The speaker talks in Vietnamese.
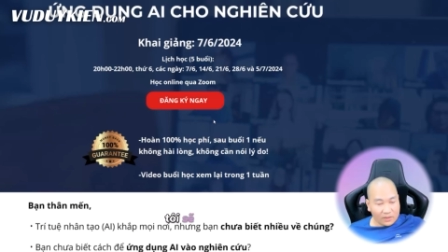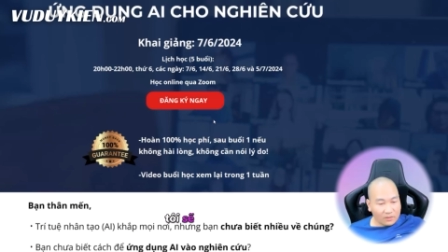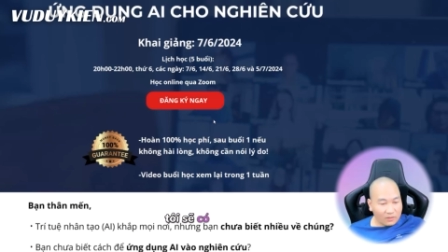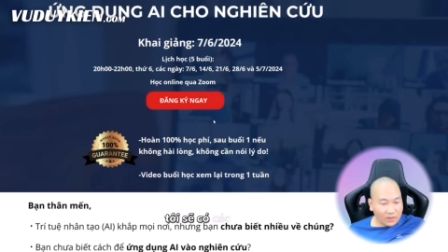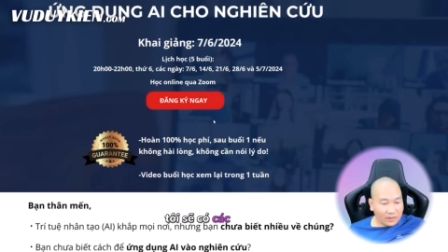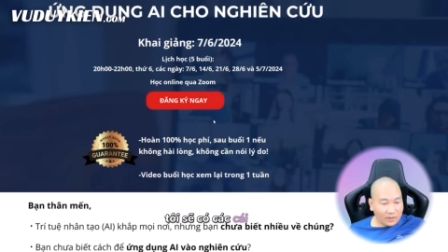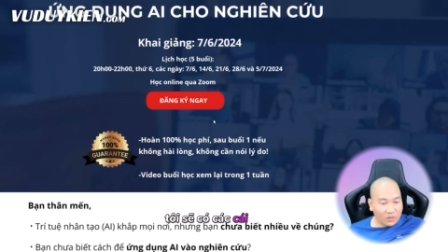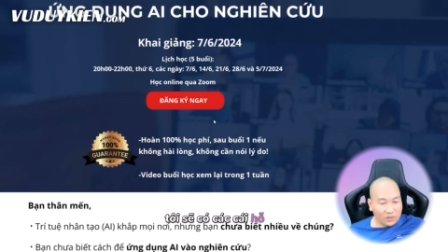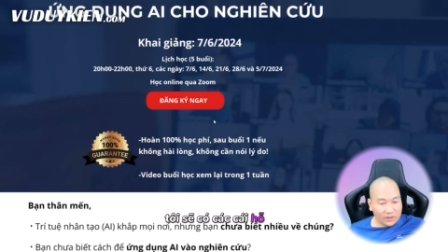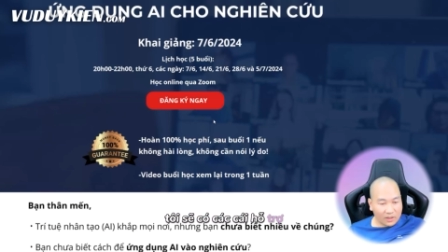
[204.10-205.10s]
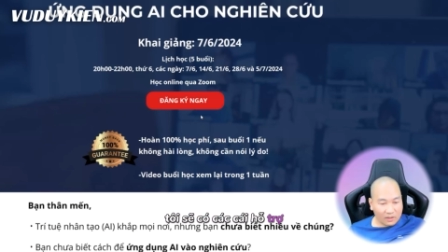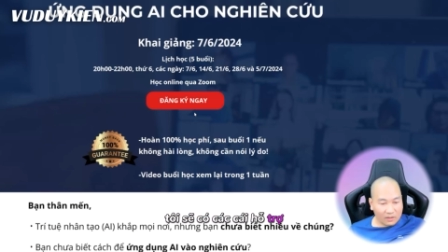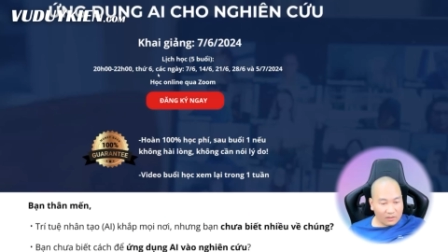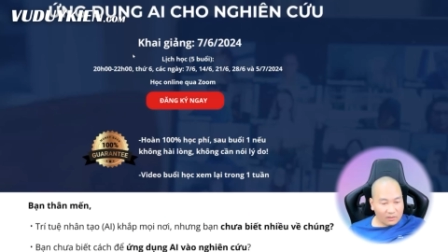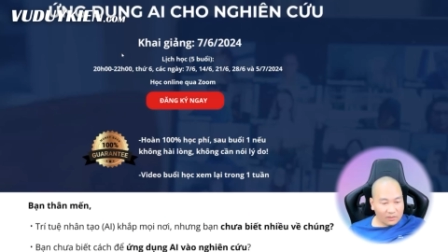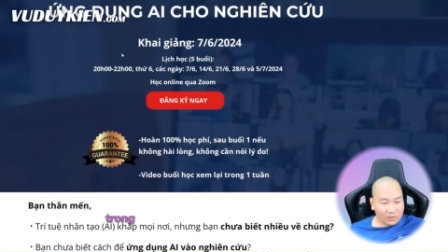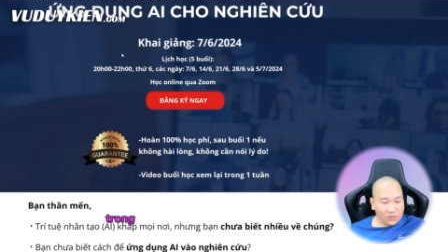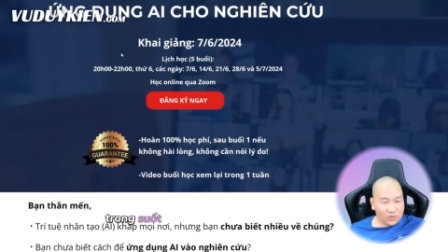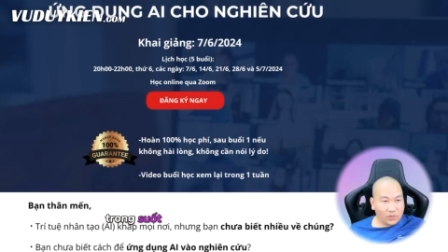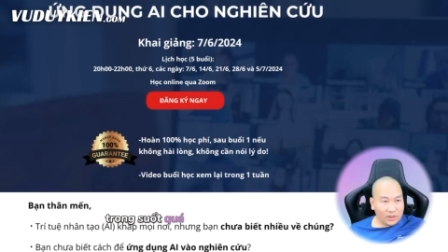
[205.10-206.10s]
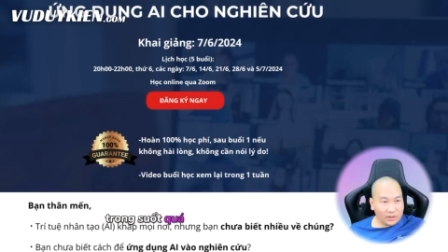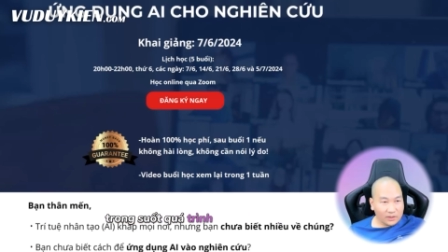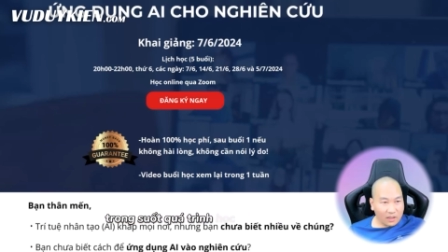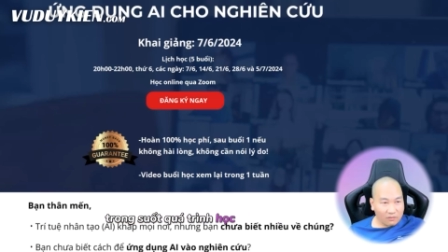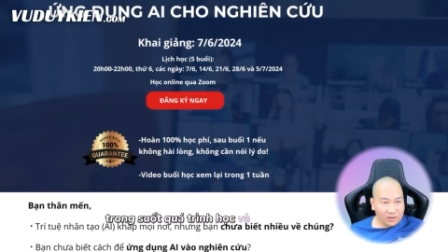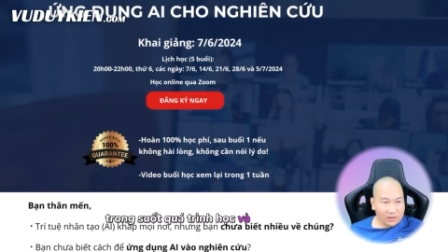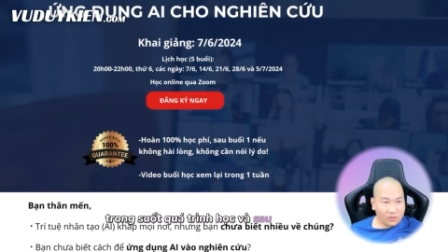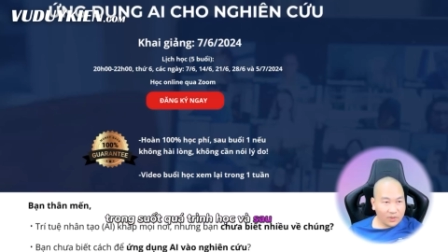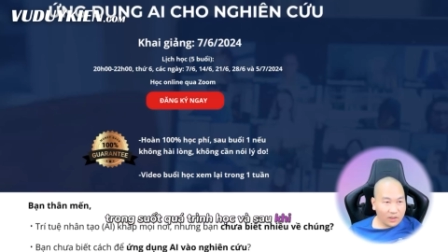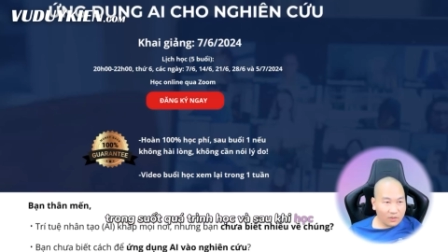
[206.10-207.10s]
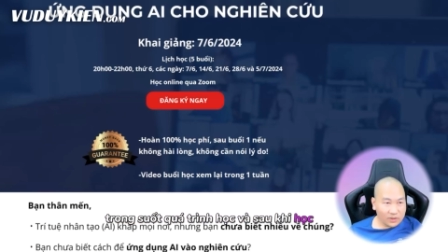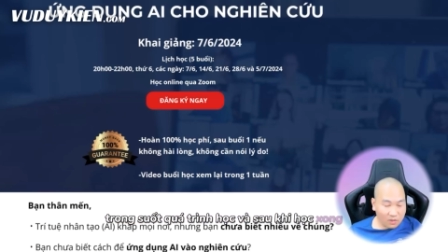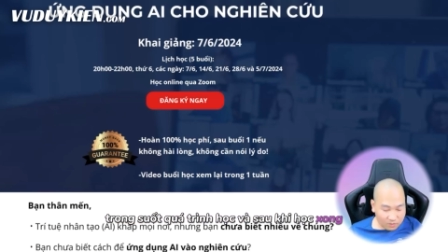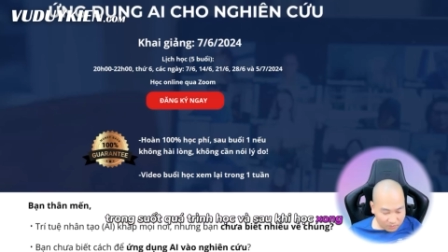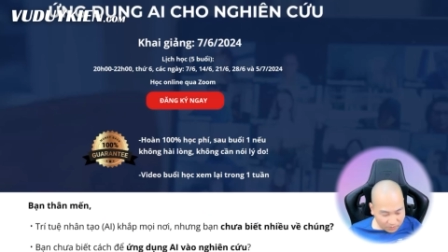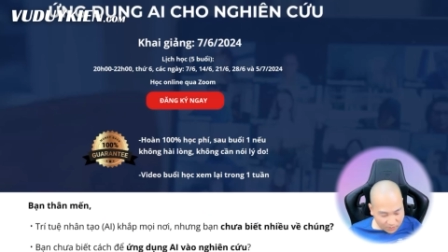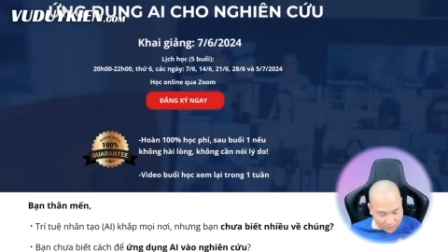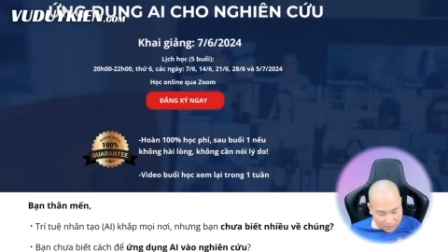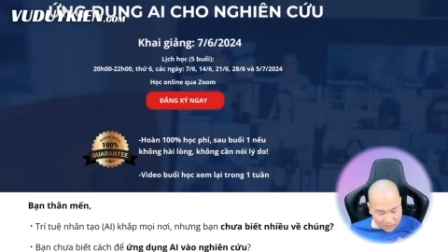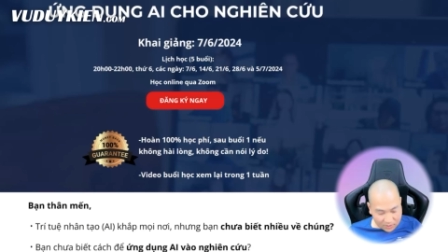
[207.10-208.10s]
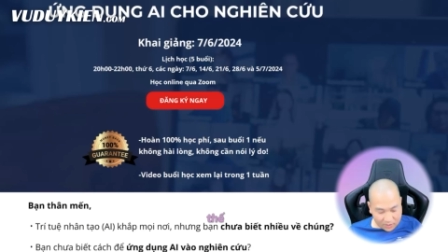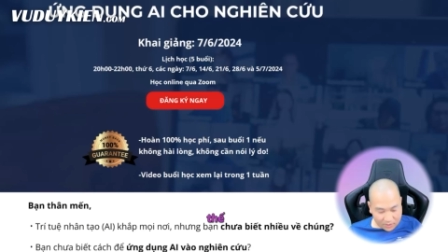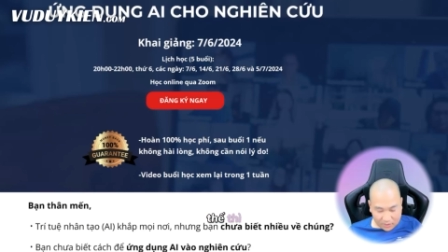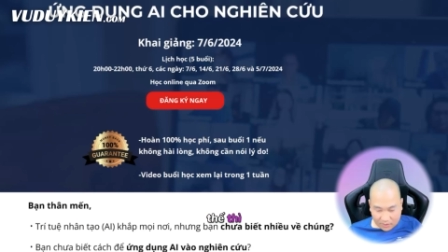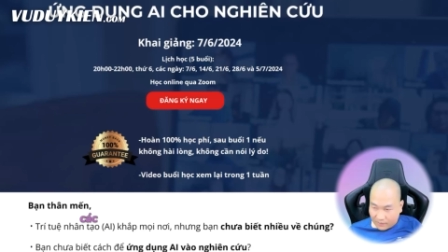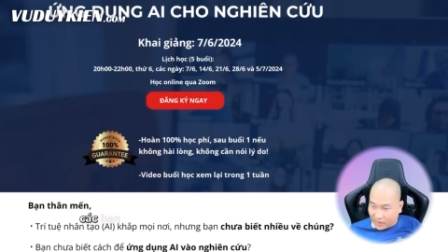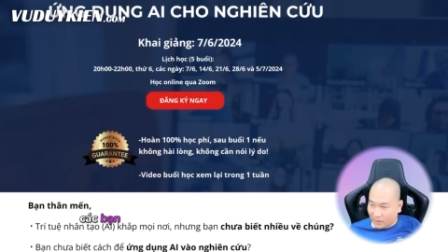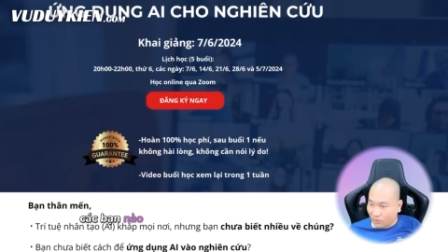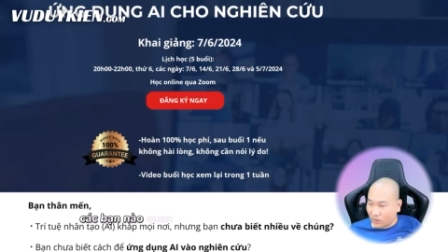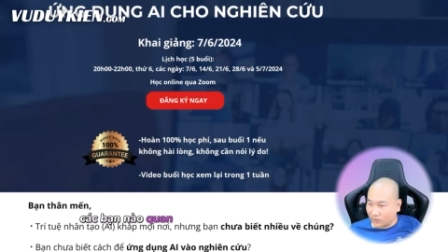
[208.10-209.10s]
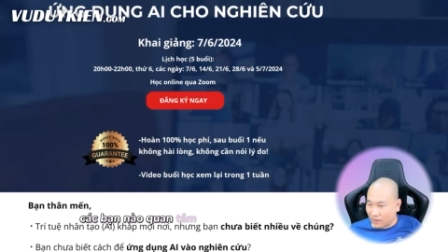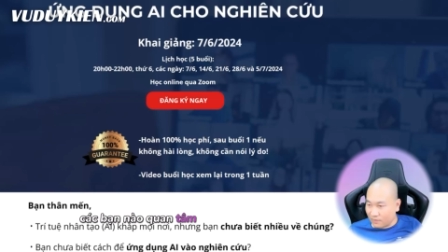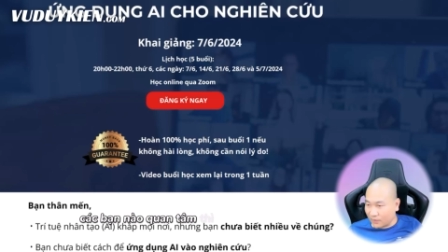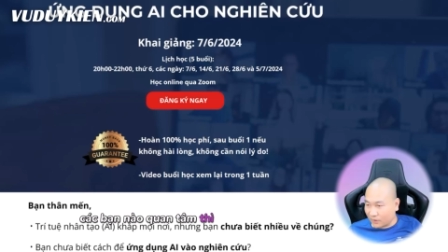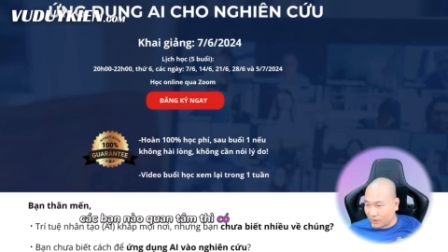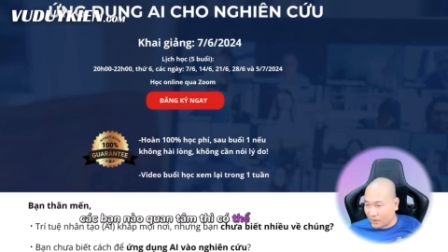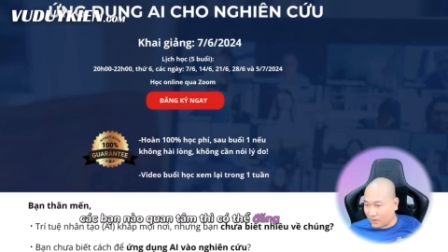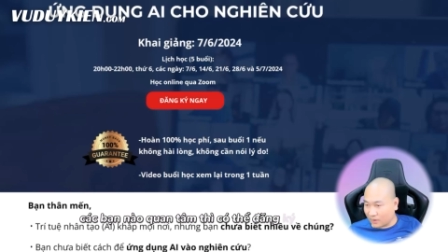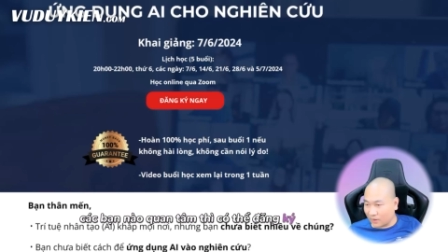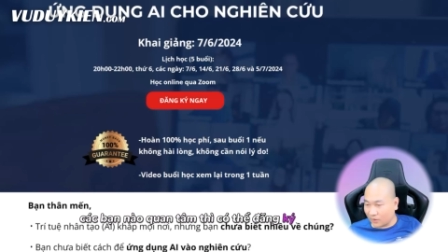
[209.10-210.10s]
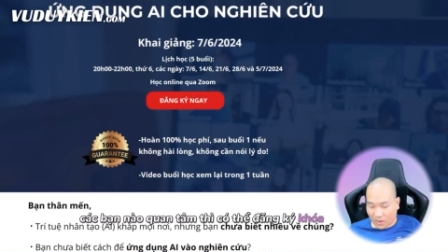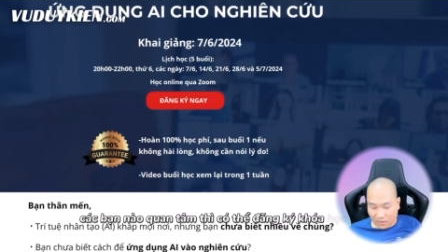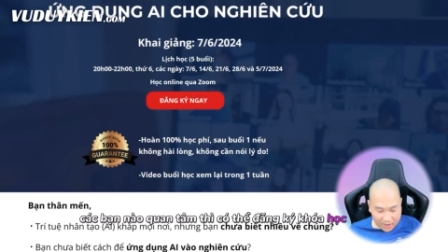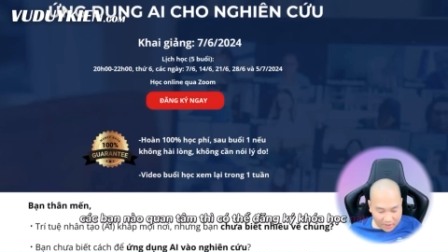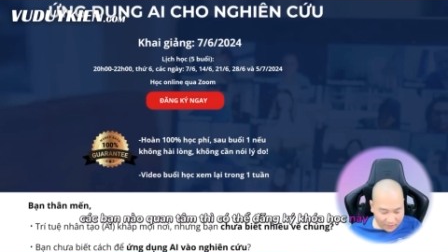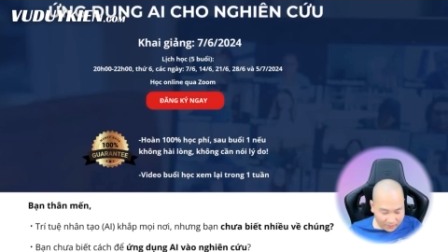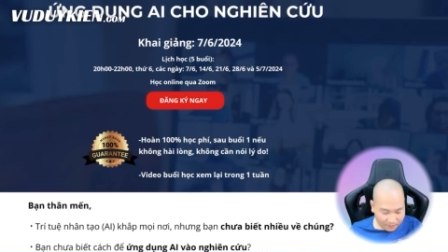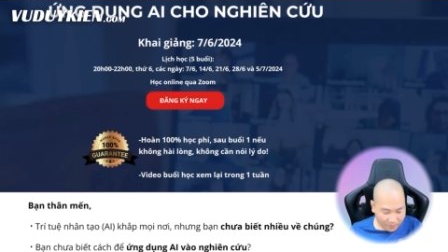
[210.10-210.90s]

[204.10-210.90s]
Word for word: có các cái hỗ trợ trong suốt quá trình học và sau khi học xong. Đấy, thì các bạn nào quan tâm thì có thể đăng ký khóa học này.